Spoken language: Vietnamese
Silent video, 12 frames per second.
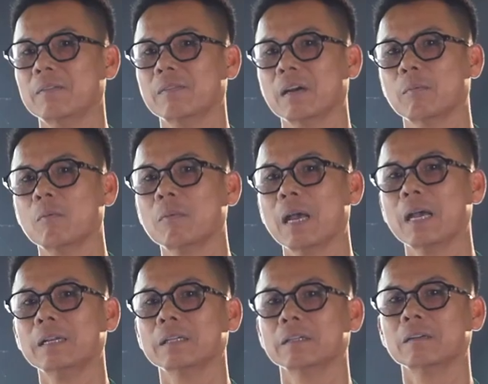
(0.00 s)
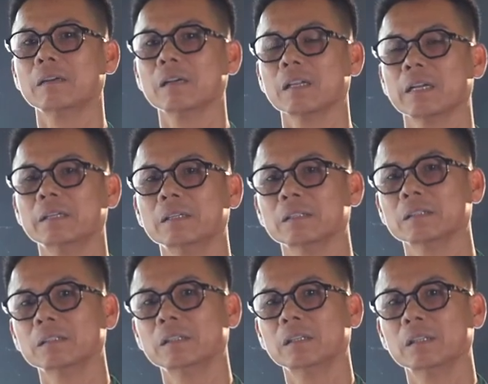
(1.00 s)
vào bóng đá thì nó rất là ảnh
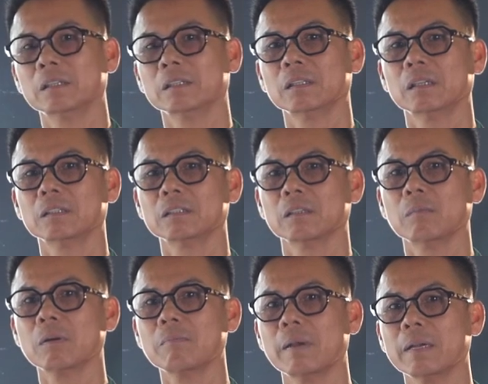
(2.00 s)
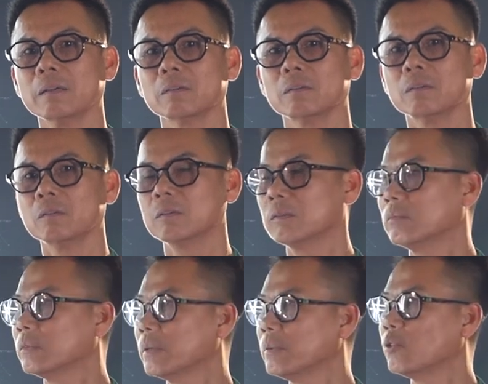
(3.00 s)
hưởng. Nên sự mất mát của
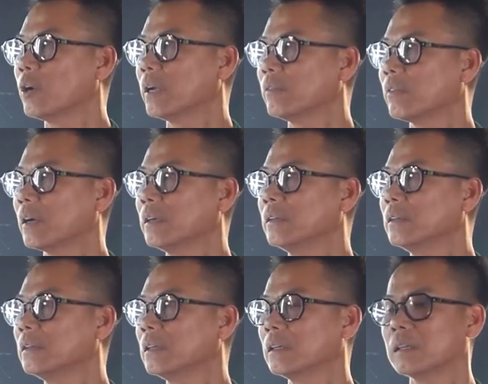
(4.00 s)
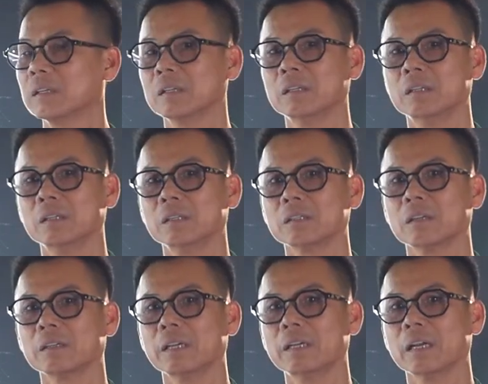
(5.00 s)
Demiral vẫn uh,
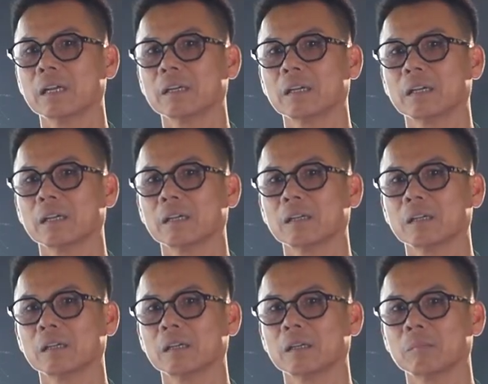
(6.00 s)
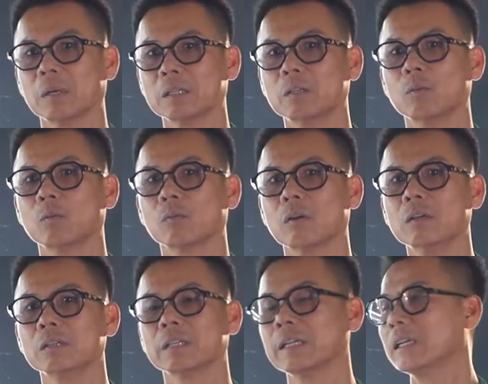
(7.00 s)
cho thấy rằng là uh, mặc dù có
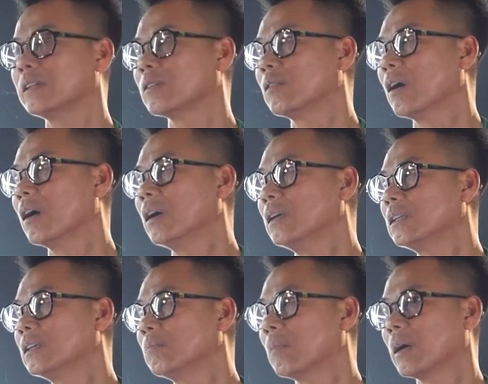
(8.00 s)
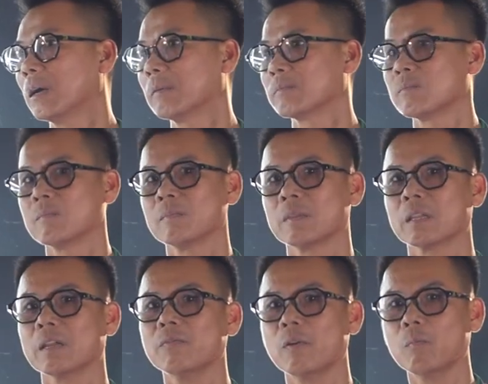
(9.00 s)
người thay thế chỗ đó, nhưng mà
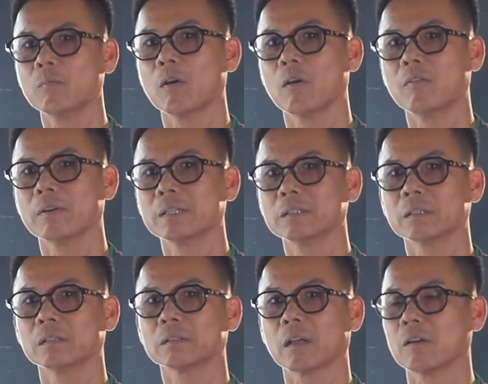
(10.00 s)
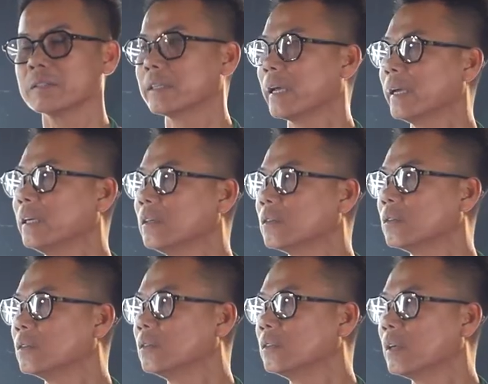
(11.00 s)
cái phong độ và cái sự tỏ sáng
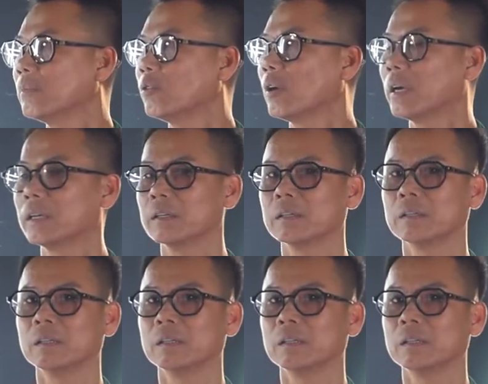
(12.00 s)
của Demiral